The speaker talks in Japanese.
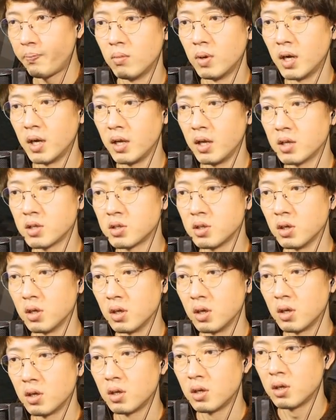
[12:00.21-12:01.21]

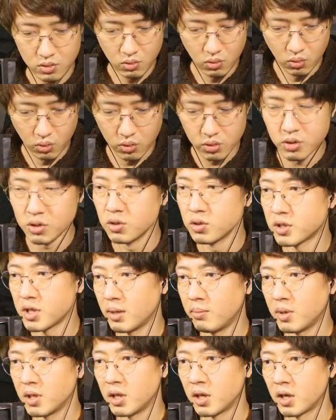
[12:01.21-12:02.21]
マイナス
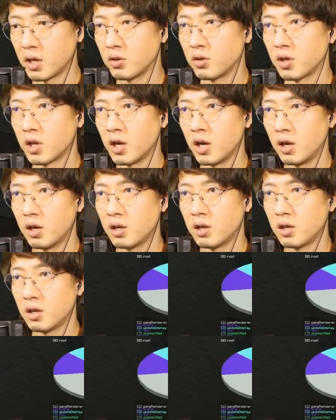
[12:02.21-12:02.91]
53までいかないといけない。